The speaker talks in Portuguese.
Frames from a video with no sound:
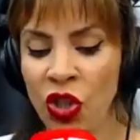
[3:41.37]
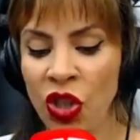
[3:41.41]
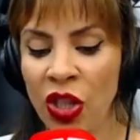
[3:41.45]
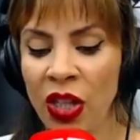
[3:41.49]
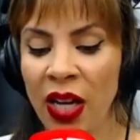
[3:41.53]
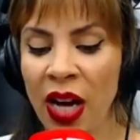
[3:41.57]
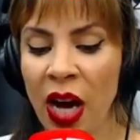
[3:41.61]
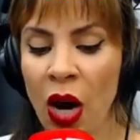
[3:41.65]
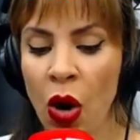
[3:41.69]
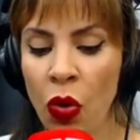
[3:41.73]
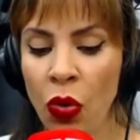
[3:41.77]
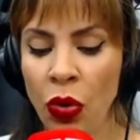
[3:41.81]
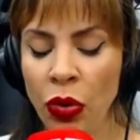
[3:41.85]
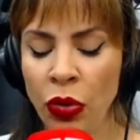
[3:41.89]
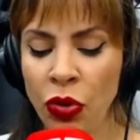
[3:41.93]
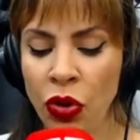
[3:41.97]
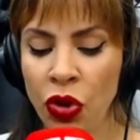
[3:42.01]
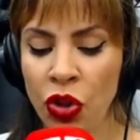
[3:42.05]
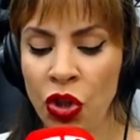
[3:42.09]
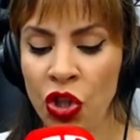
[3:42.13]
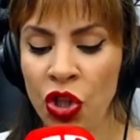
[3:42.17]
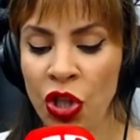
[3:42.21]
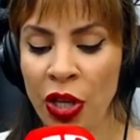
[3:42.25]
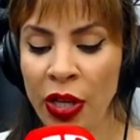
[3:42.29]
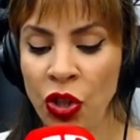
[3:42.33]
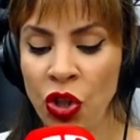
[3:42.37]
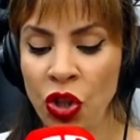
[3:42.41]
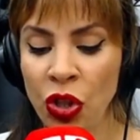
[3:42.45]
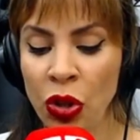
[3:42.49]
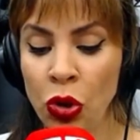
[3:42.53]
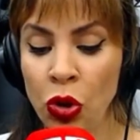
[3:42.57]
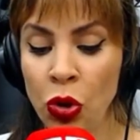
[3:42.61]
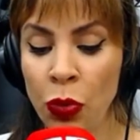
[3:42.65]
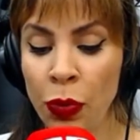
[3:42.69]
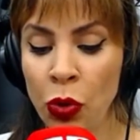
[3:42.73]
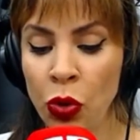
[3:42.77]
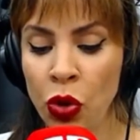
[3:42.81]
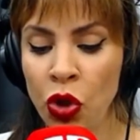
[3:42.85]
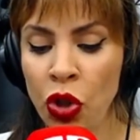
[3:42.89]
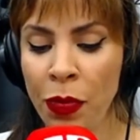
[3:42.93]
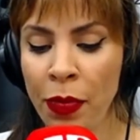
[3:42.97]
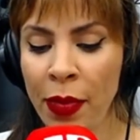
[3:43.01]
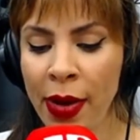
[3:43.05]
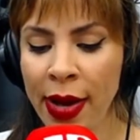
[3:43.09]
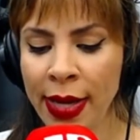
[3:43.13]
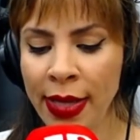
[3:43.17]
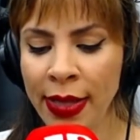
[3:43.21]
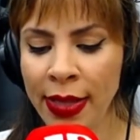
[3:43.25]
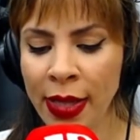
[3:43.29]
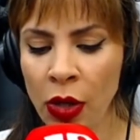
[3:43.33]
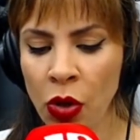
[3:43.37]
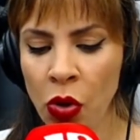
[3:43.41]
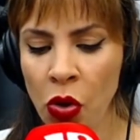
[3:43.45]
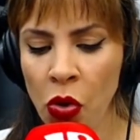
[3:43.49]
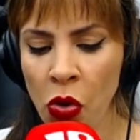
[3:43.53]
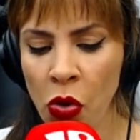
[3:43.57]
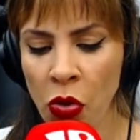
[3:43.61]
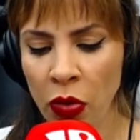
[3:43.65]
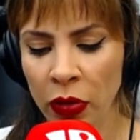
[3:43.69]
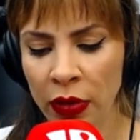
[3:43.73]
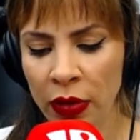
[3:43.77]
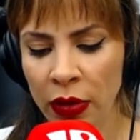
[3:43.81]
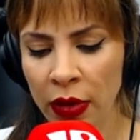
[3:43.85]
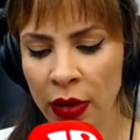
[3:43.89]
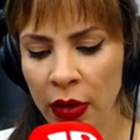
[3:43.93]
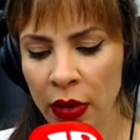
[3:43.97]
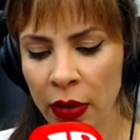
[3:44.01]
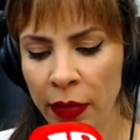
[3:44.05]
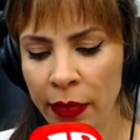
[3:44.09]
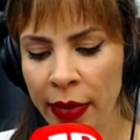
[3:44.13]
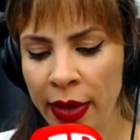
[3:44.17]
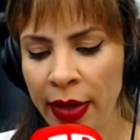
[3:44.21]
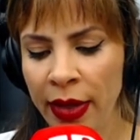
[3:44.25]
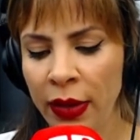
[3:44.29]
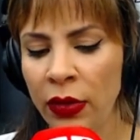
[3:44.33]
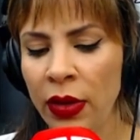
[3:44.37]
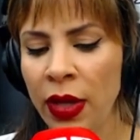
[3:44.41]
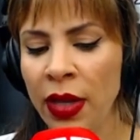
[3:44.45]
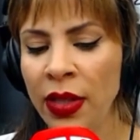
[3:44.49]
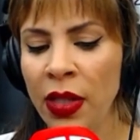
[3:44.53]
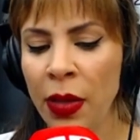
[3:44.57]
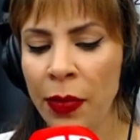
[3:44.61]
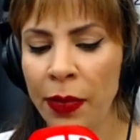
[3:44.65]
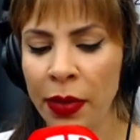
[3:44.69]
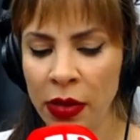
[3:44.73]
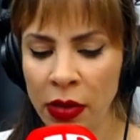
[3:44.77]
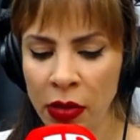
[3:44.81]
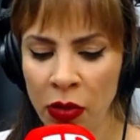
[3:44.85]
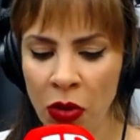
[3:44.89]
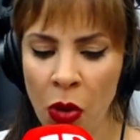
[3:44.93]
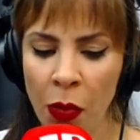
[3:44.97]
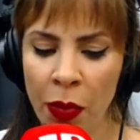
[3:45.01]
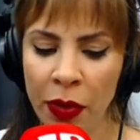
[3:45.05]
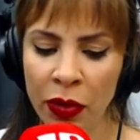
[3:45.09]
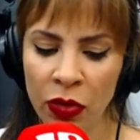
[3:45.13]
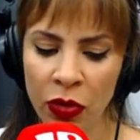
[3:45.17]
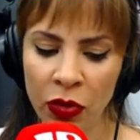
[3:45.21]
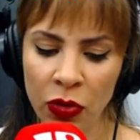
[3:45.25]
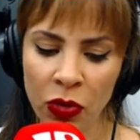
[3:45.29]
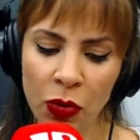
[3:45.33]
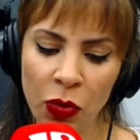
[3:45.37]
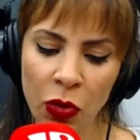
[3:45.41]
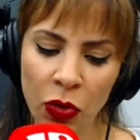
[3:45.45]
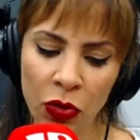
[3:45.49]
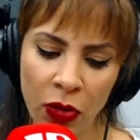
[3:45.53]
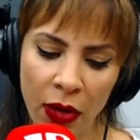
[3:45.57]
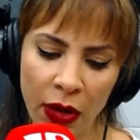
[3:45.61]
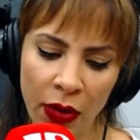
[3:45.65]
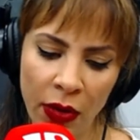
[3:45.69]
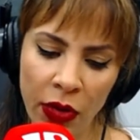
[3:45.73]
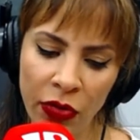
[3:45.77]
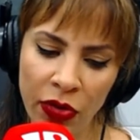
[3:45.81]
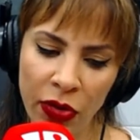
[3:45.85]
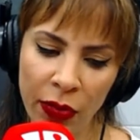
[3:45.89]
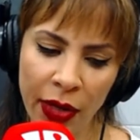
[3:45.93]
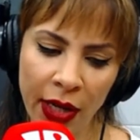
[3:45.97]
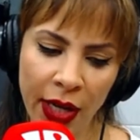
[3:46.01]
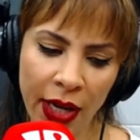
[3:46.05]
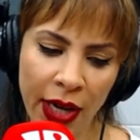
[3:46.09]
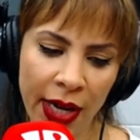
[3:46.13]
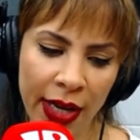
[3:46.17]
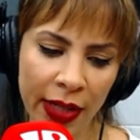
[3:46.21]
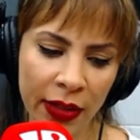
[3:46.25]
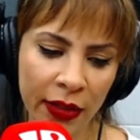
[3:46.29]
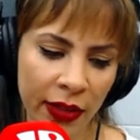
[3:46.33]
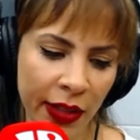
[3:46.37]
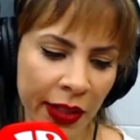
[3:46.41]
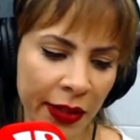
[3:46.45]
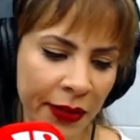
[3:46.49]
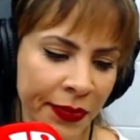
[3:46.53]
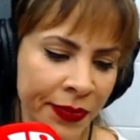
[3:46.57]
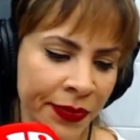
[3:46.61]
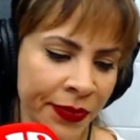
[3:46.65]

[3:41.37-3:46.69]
de cálculos de gente que subiu demais da conta. É. Mas não tem que ter preço igual para todo mundo. A é abusividade mercado, né? não